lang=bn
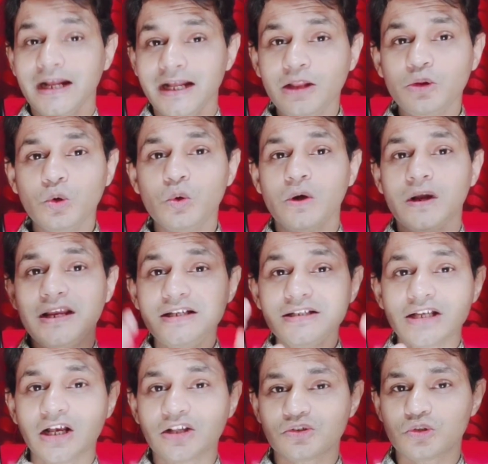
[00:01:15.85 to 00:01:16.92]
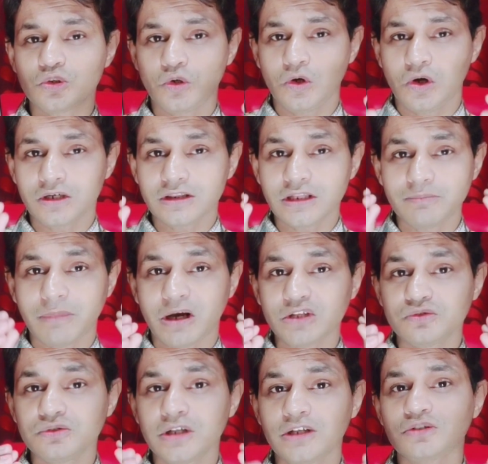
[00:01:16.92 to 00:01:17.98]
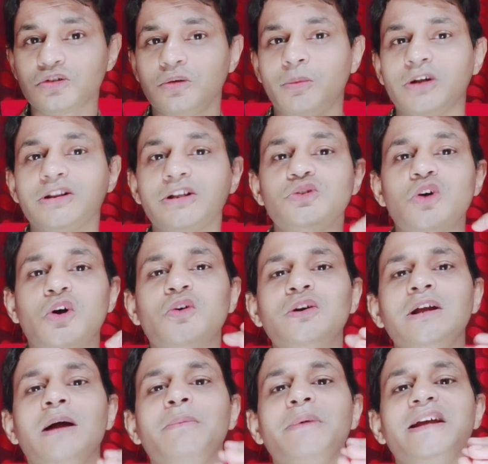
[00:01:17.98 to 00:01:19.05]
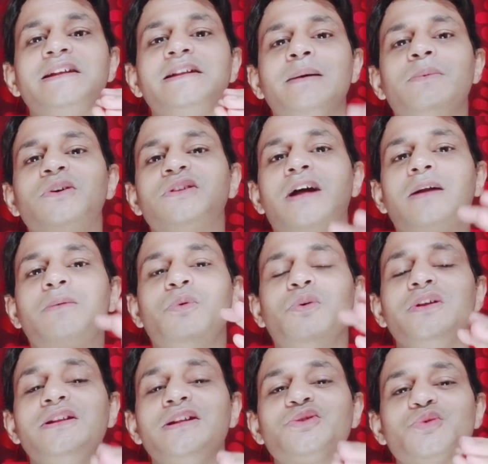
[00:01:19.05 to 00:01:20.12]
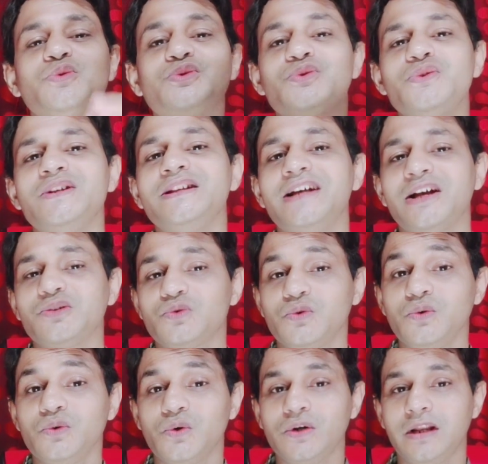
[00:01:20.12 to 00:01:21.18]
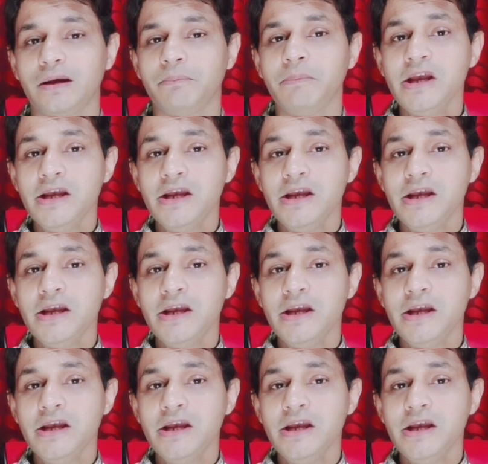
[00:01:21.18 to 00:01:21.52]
কিন্তু এই শাস্ত্র অর্থাৎ বাস্তুশাস্ত্র মতে যখনই আমি এই দেবতার ভুঁড়িতে সুরসুড়ি দেওয়া শুরু করলাম